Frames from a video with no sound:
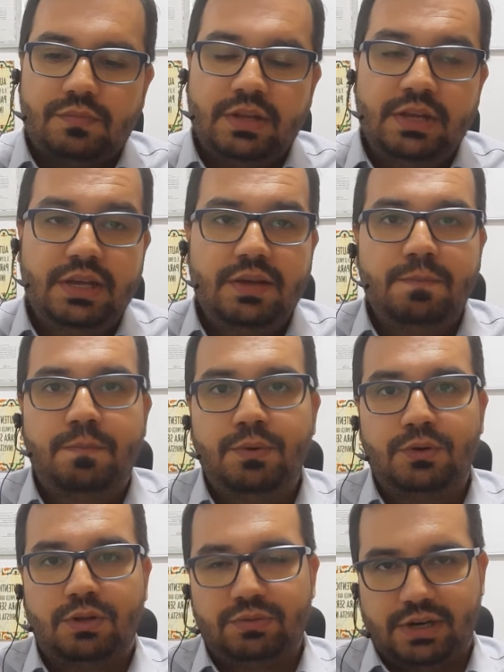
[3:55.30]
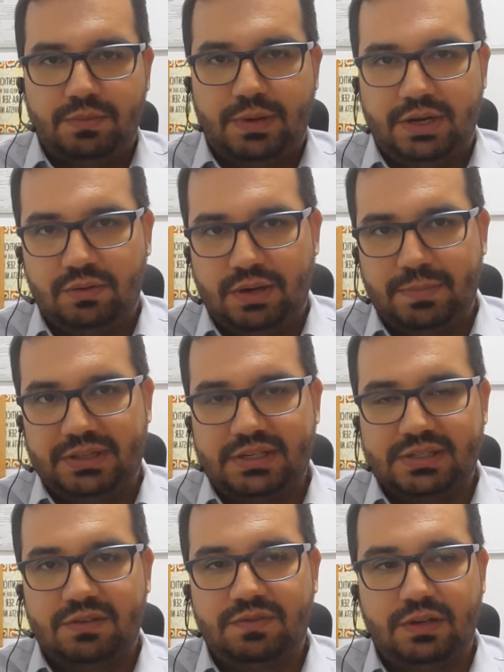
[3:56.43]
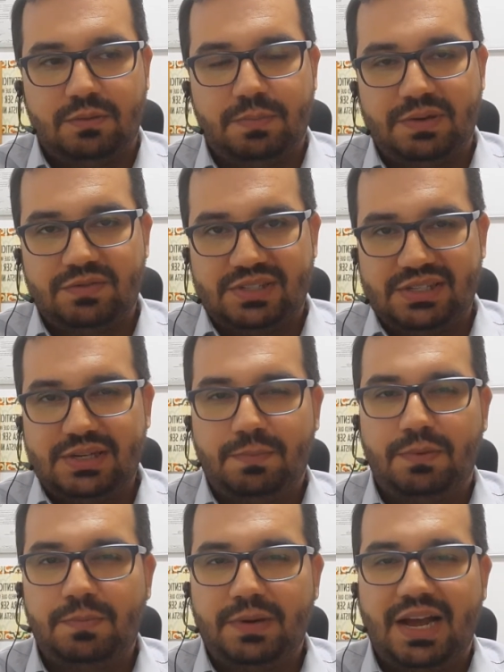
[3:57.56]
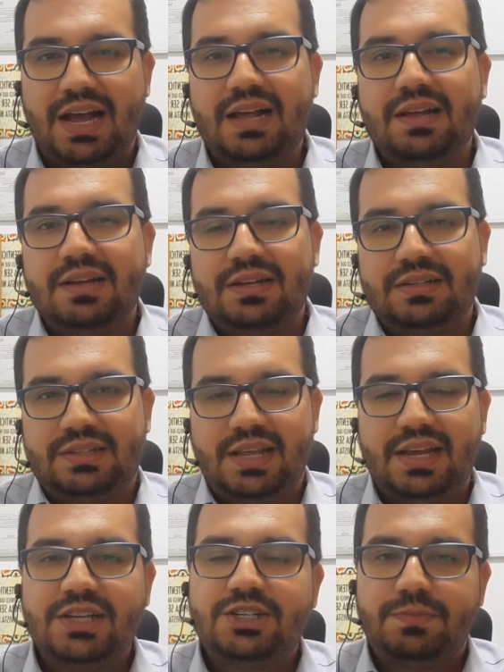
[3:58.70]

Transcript: E por não ter uma regulamentação falando para você se apropriar deste